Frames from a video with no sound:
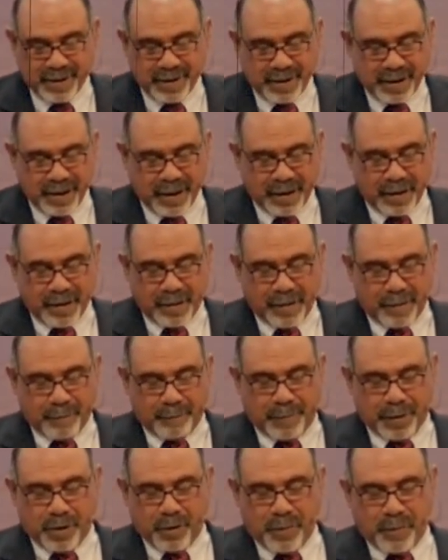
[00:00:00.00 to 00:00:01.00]
Pero
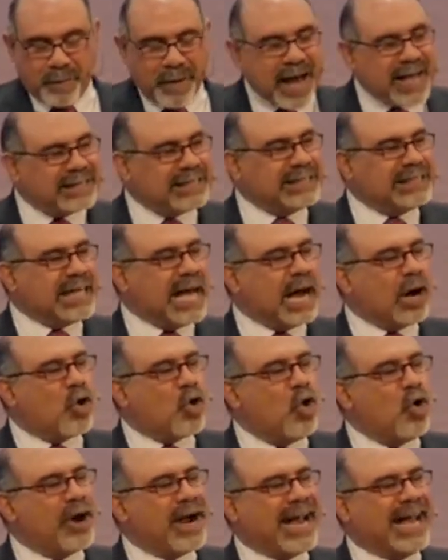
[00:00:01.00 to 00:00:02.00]
basta con que
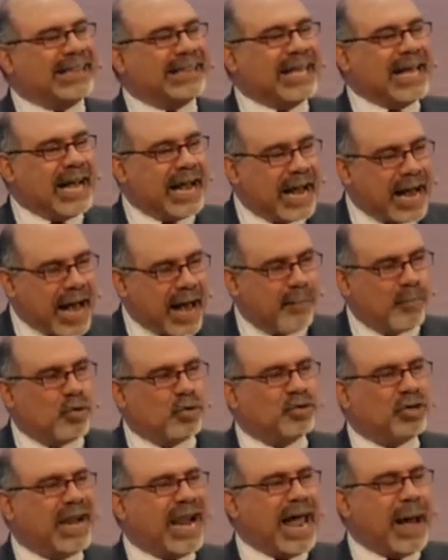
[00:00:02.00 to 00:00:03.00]
tengamos la
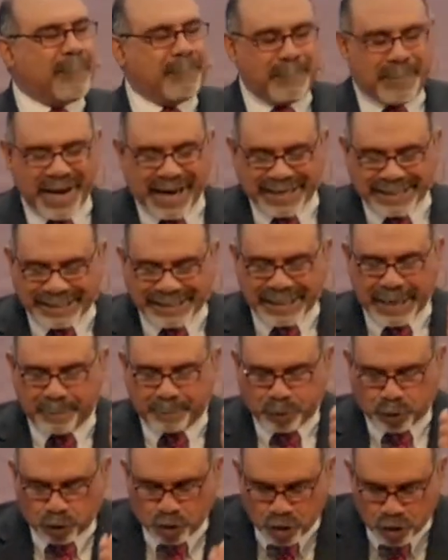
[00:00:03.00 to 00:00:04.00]

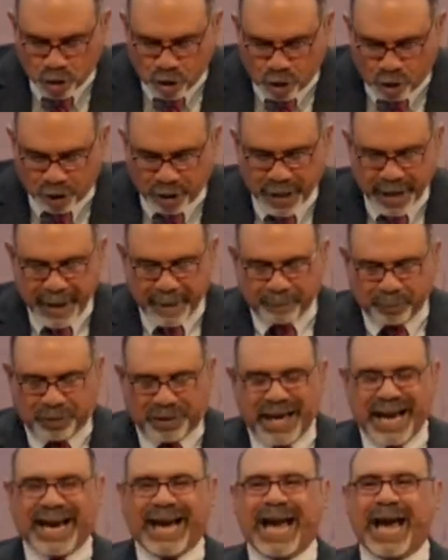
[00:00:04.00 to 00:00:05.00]
percepción de que
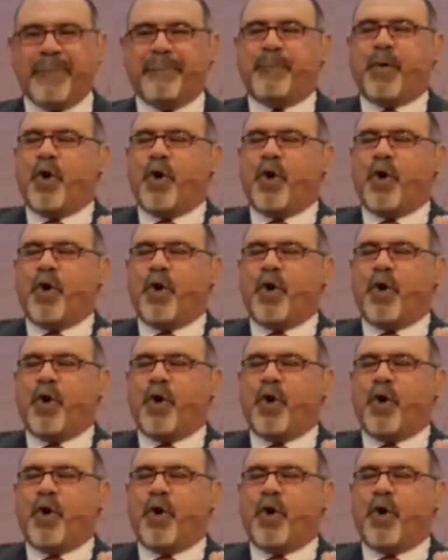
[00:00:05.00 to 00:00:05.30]
podemos